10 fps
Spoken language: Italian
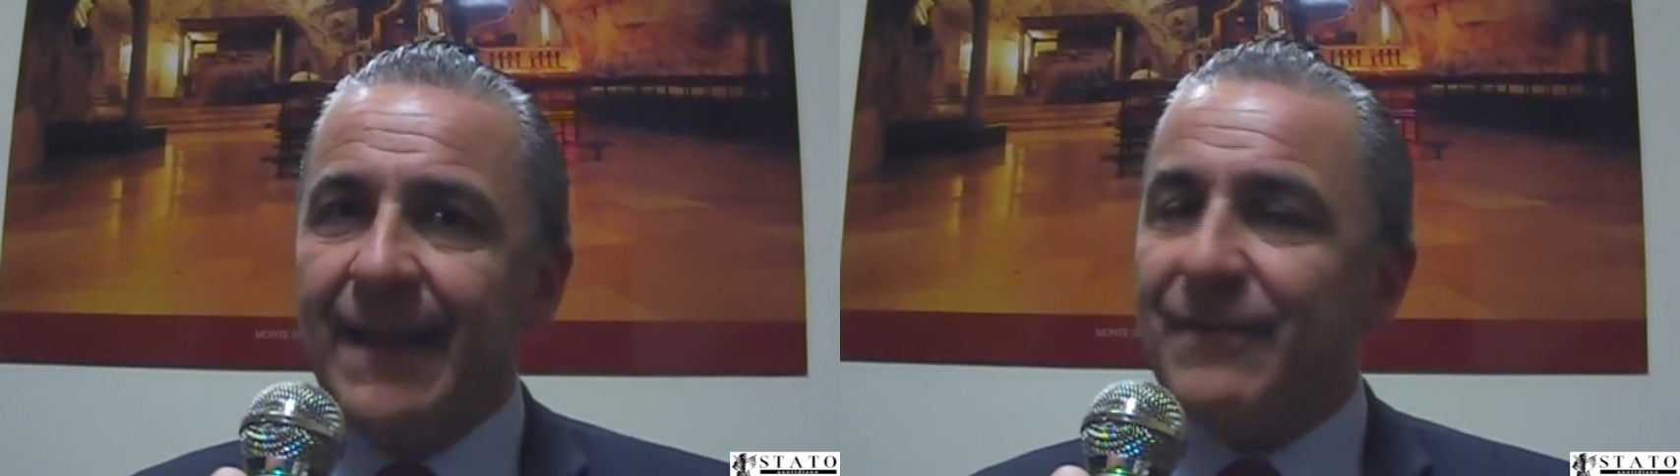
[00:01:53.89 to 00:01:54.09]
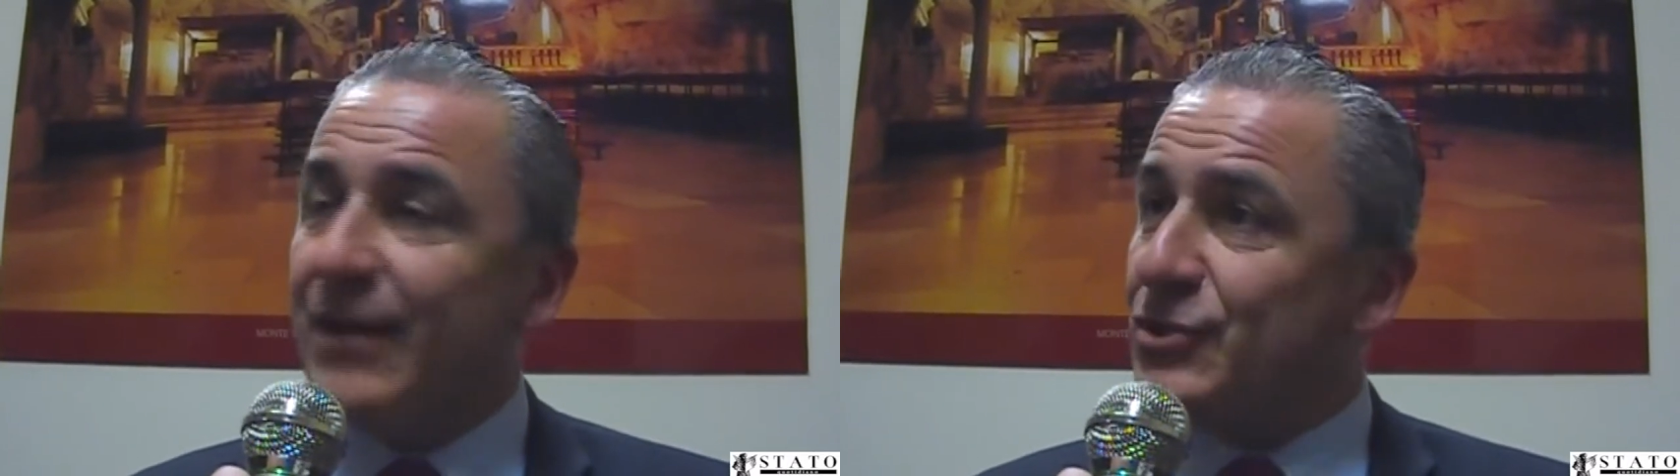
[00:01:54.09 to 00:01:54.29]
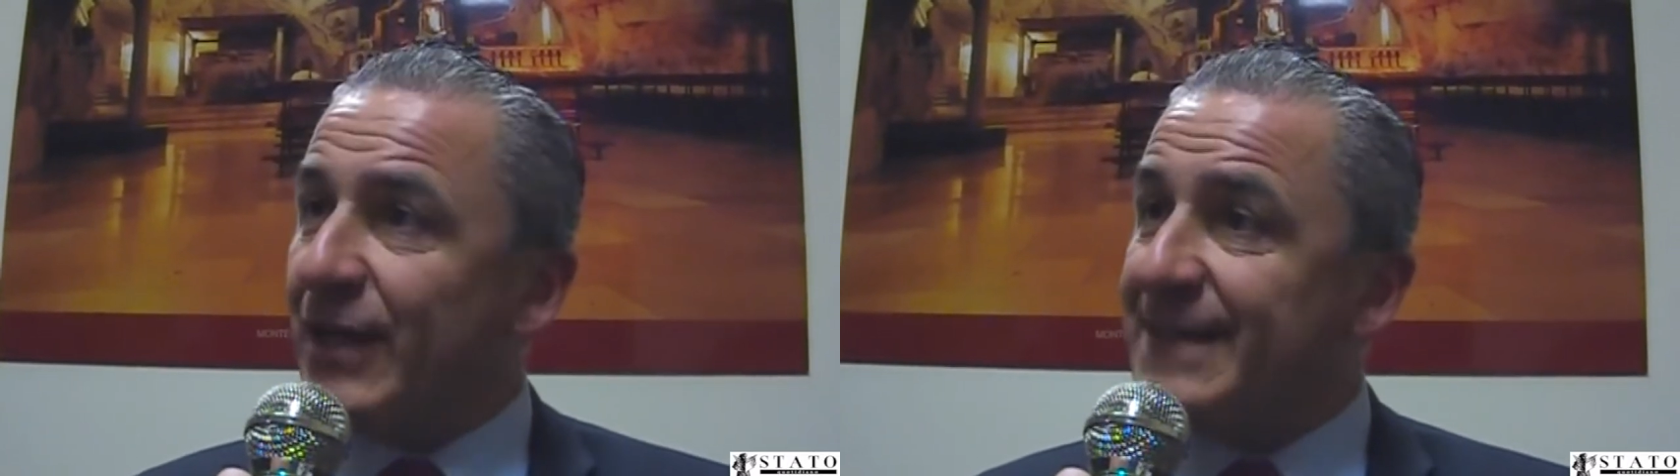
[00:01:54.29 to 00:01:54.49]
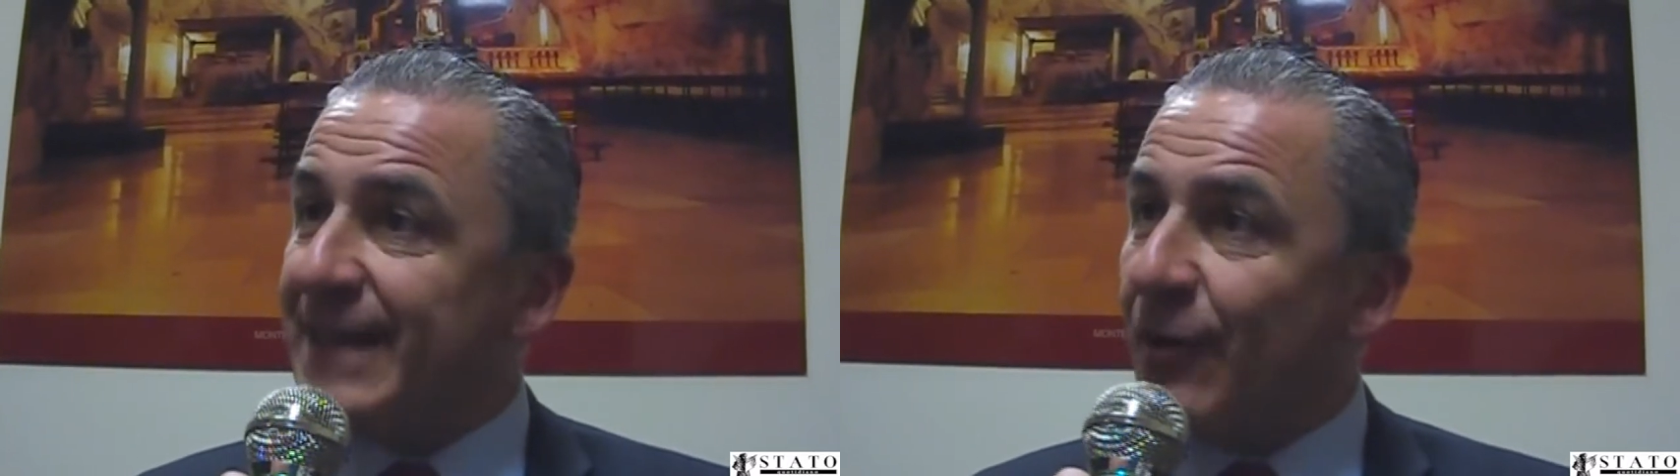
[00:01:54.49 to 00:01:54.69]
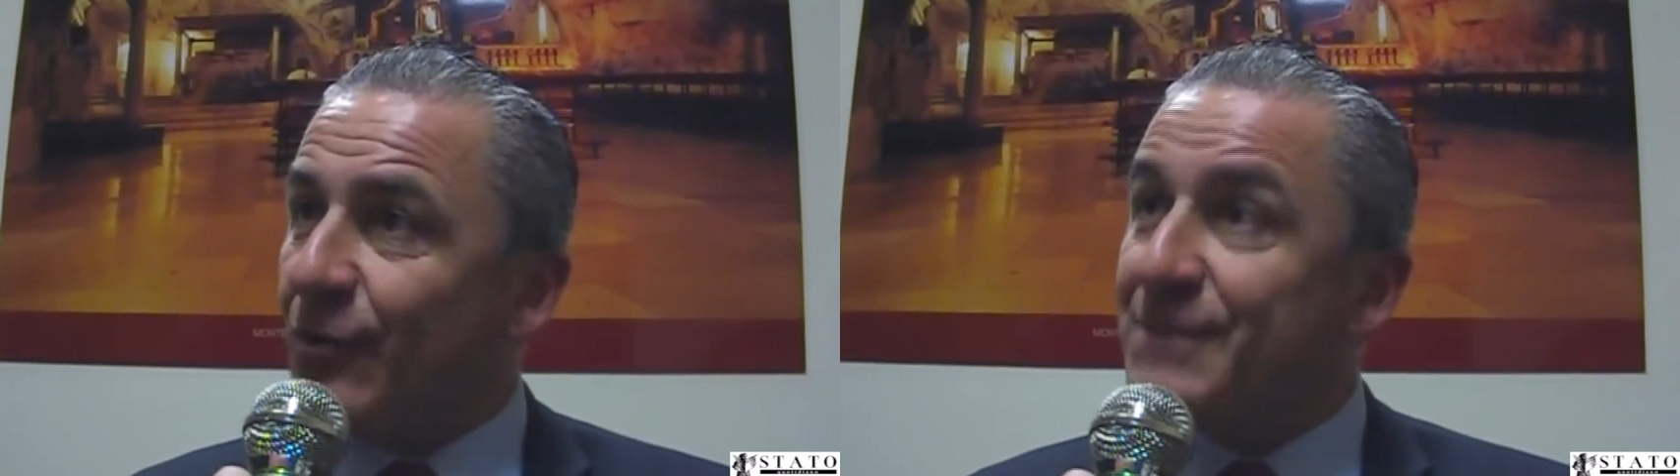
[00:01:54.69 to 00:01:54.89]
facce che
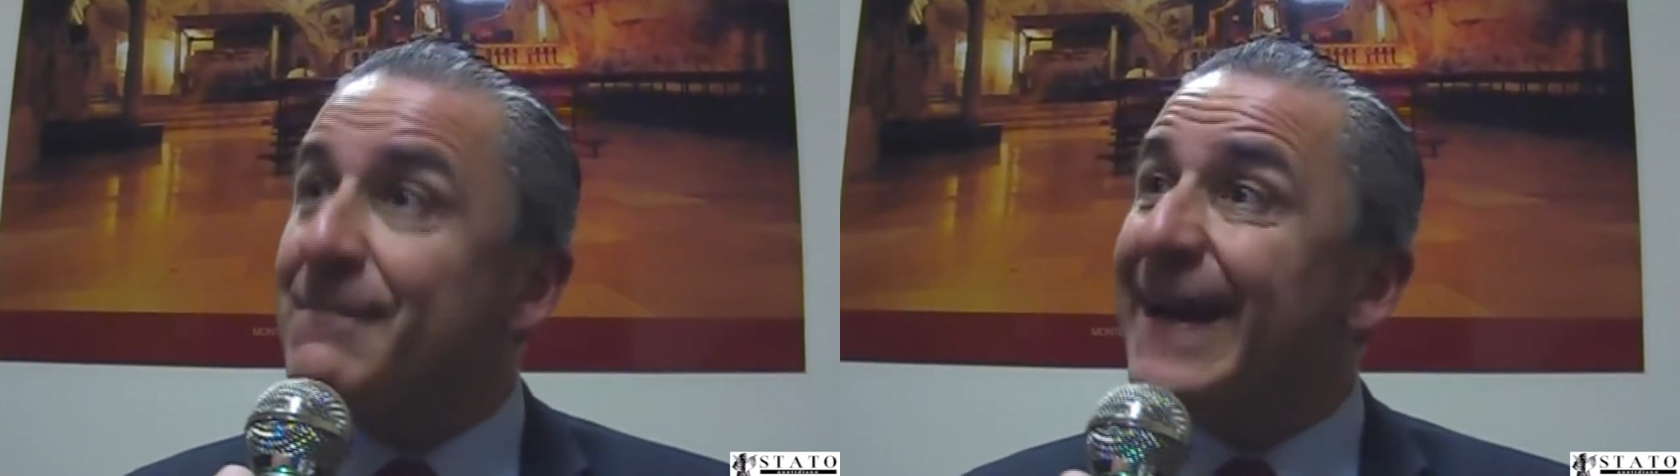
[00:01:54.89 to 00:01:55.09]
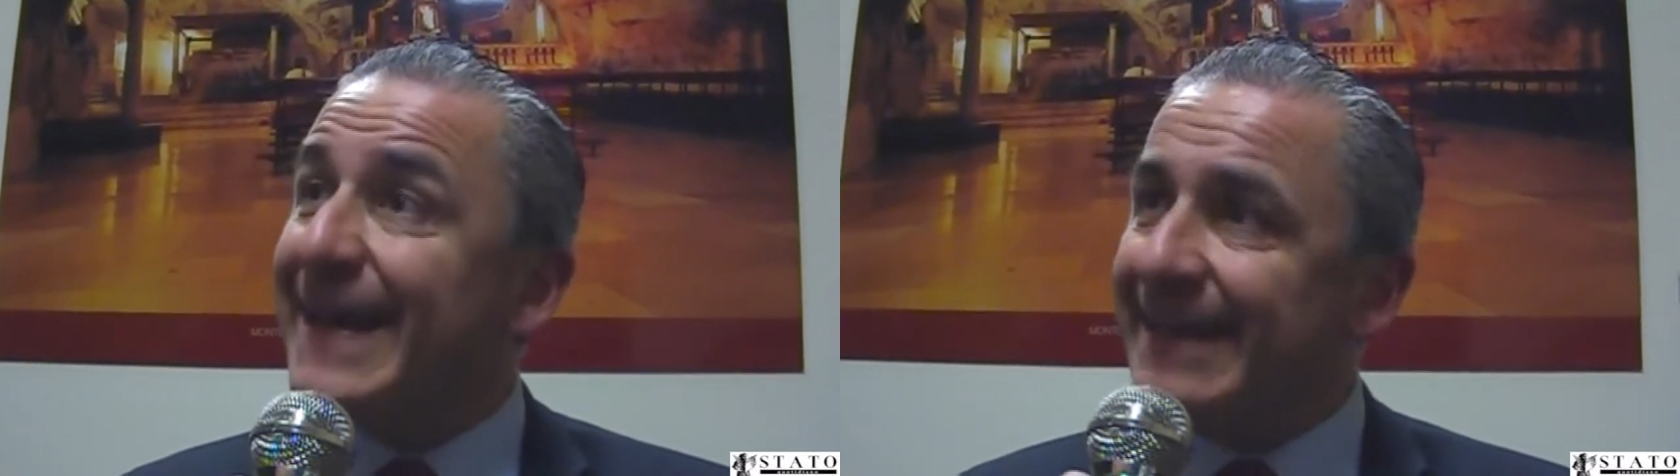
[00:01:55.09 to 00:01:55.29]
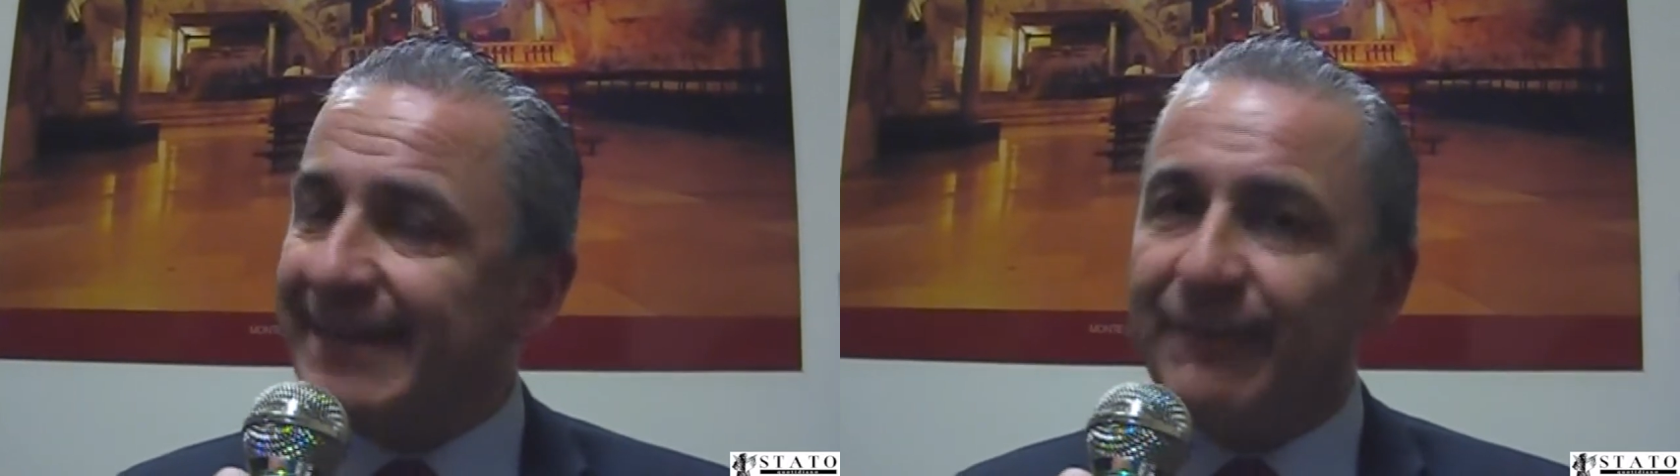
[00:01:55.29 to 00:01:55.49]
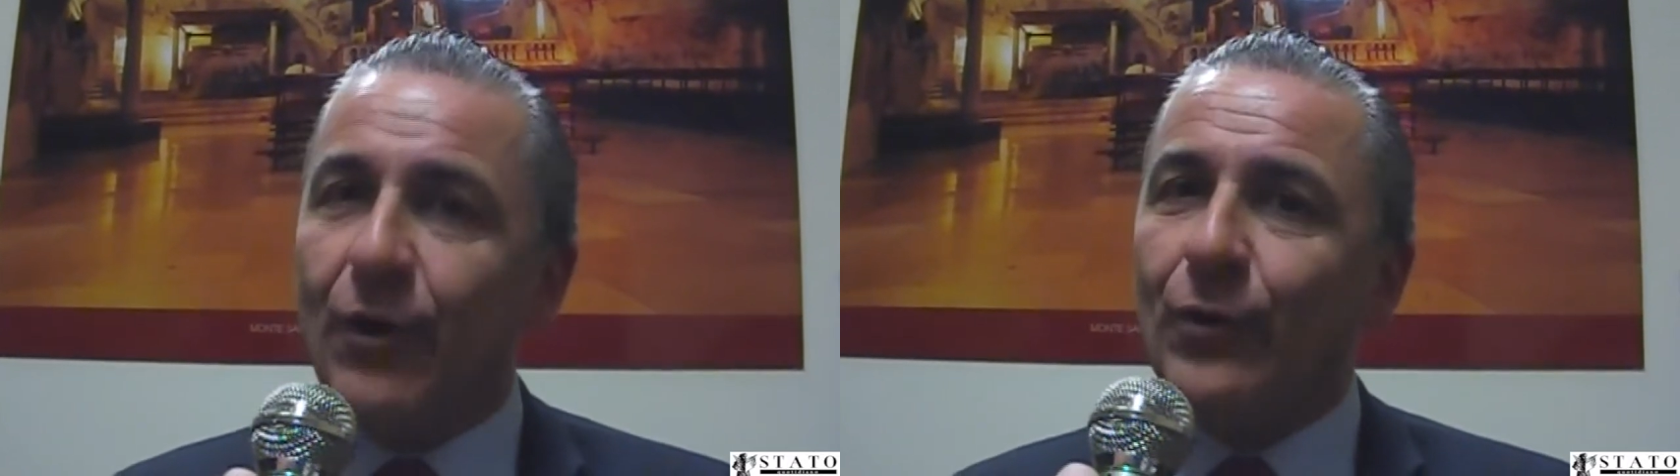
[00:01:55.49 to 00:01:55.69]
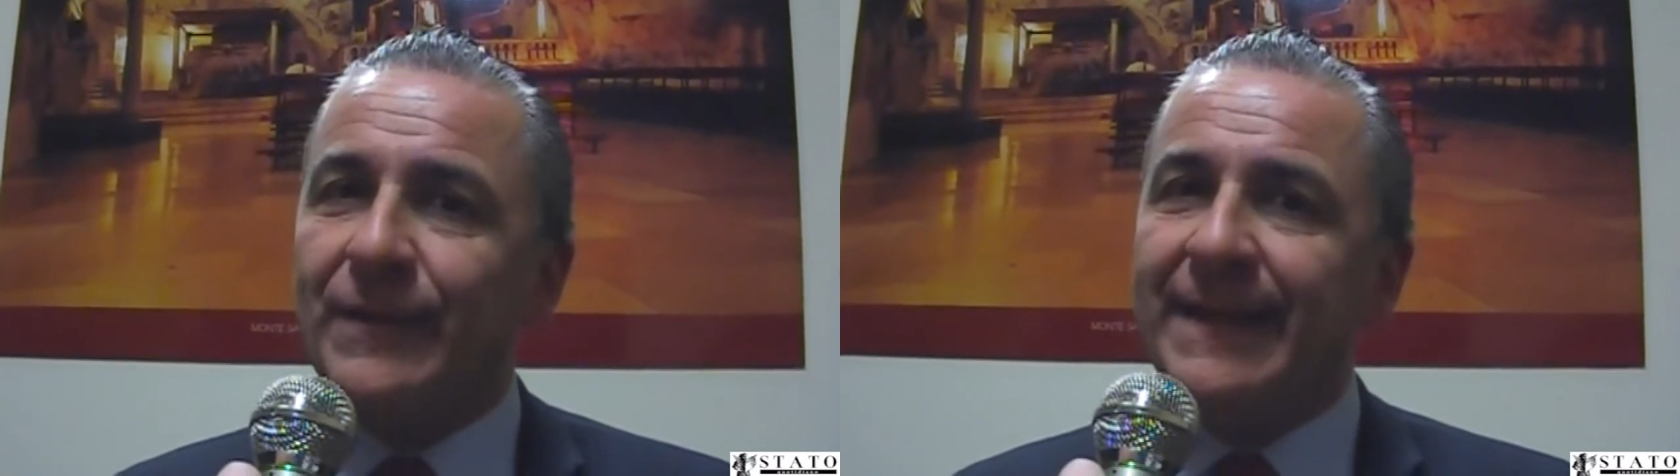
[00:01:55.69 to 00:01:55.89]
si erano smarrite,
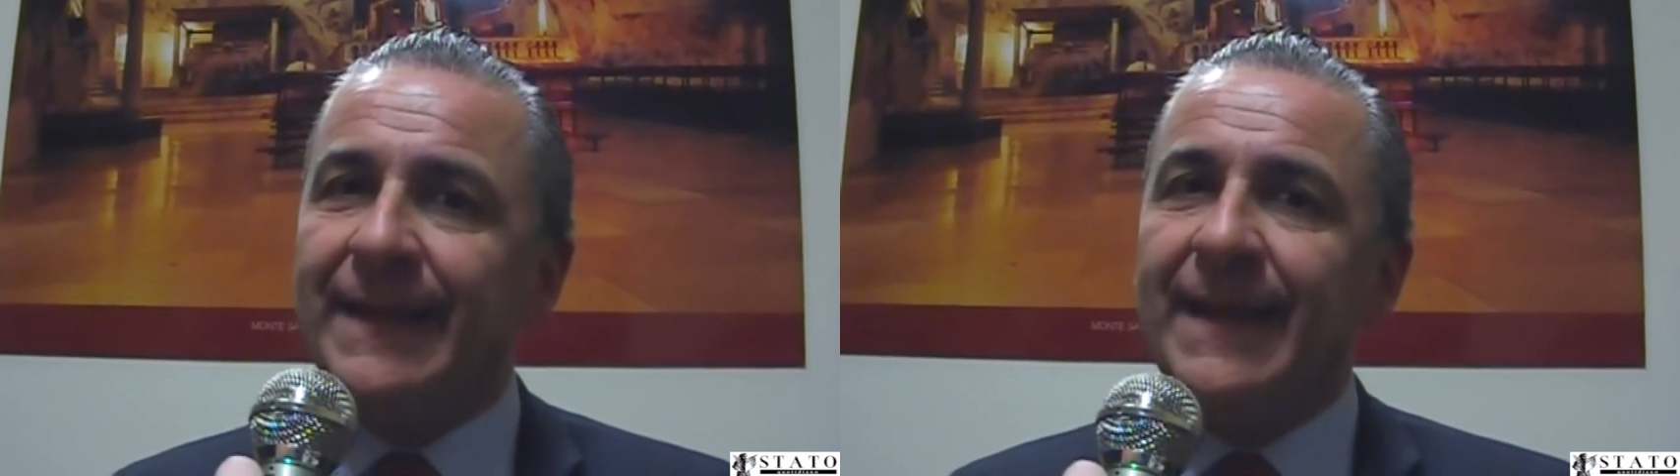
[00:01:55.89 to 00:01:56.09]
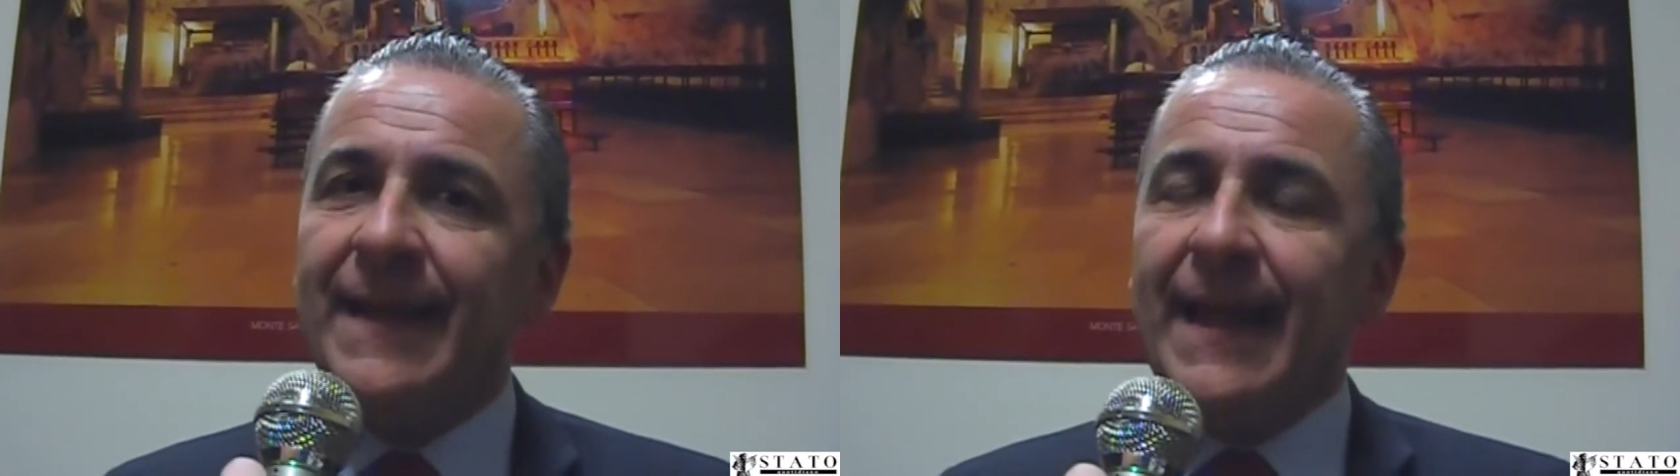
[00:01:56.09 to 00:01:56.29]
volti